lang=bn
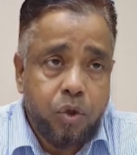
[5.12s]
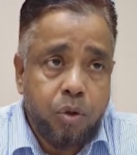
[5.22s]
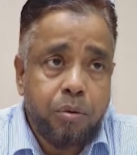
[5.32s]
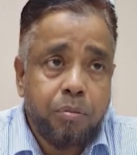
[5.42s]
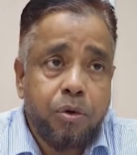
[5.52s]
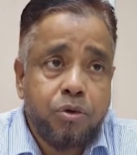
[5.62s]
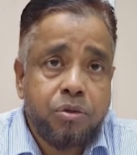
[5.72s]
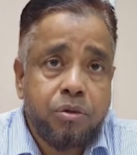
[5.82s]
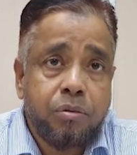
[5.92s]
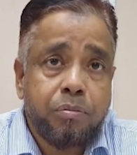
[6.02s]
নবম বর্ষ
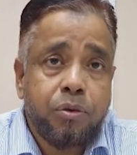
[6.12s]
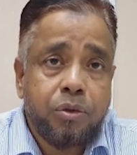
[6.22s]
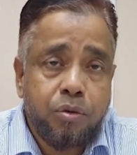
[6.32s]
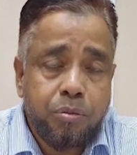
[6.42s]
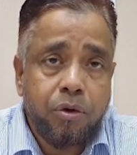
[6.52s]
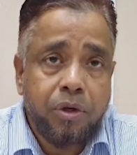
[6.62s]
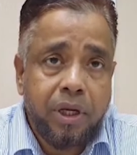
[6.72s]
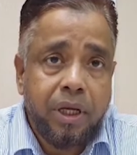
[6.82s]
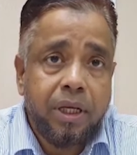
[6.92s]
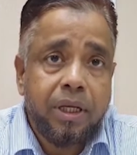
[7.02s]
পূর্তি
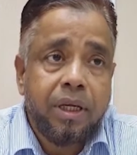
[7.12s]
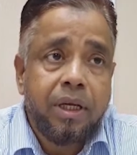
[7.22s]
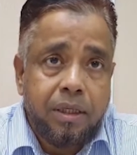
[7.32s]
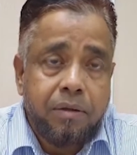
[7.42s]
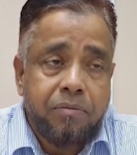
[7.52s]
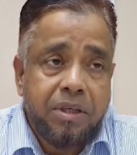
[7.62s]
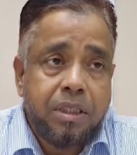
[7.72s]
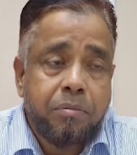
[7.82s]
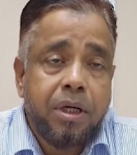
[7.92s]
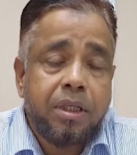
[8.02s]
উপলক্ষে
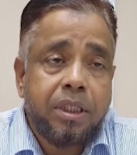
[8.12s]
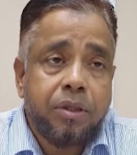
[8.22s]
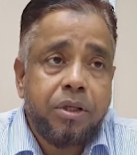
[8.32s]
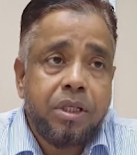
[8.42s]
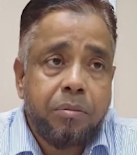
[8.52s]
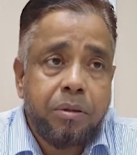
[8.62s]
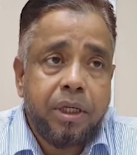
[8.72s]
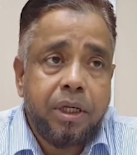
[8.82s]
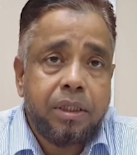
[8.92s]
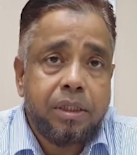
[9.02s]
ফার্স্টিভিয়াল সিগ্রেস
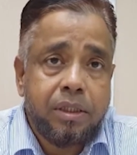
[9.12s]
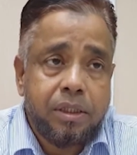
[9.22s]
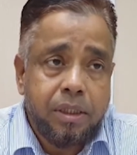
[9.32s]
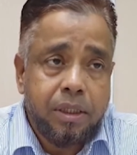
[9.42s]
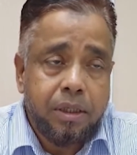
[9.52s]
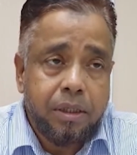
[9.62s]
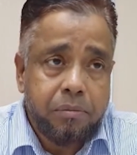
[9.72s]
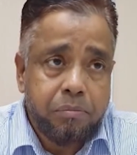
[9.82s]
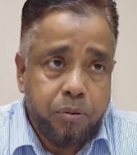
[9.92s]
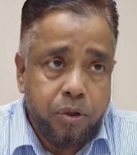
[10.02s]
লিমিটেড
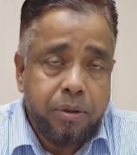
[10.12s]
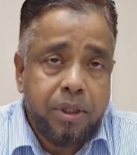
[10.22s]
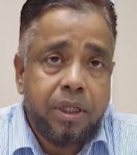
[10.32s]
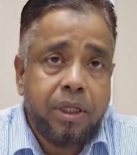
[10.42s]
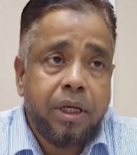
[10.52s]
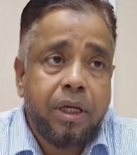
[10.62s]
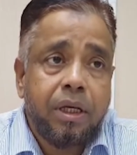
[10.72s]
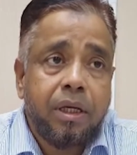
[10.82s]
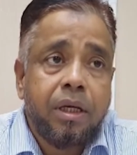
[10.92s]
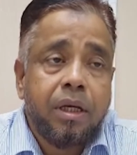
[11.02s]
পরিবার থেকে
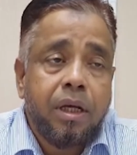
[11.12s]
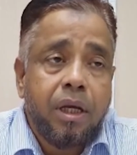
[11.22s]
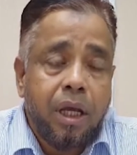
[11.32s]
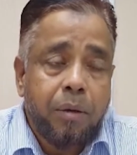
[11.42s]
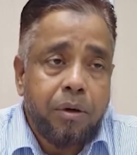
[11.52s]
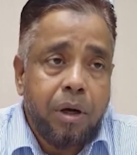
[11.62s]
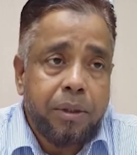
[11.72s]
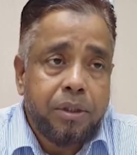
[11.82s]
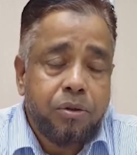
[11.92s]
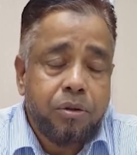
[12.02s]
এবং
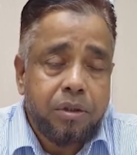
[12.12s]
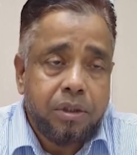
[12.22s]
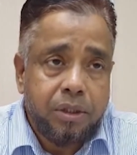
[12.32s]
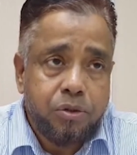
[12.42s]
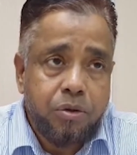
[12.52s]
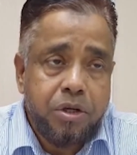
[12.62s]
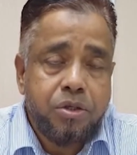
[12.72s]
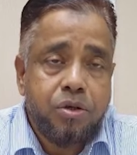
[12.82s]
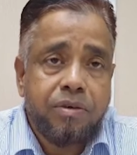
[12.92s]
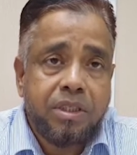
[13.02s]
আমার সাথে
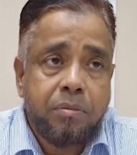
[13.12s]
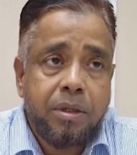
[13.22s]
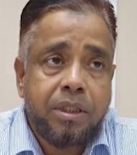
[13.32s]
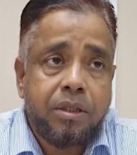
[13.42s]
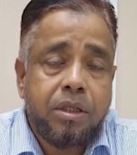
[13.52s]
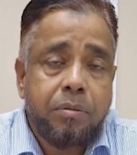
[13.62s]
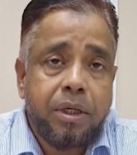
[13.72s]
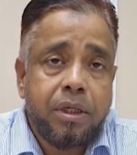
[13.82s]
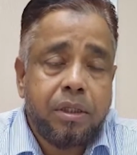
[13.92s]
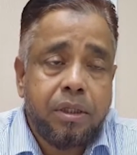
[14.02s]
সংশ্লিষ্ট ফার্স্টিভিয়াল সিগ্রেস
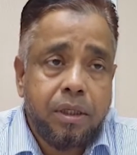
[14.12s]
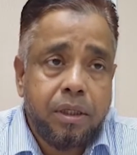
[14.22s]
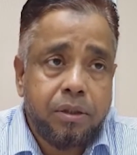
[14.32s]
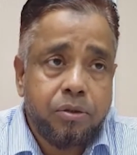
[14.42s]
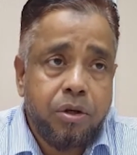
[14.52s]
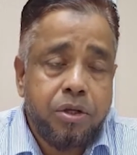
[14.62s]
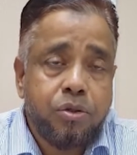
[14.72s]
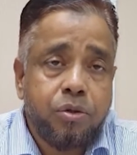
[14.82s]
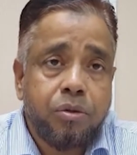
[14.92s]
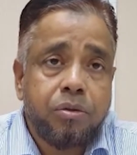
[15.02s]
লিমিটেড সংশ্লিষ্ট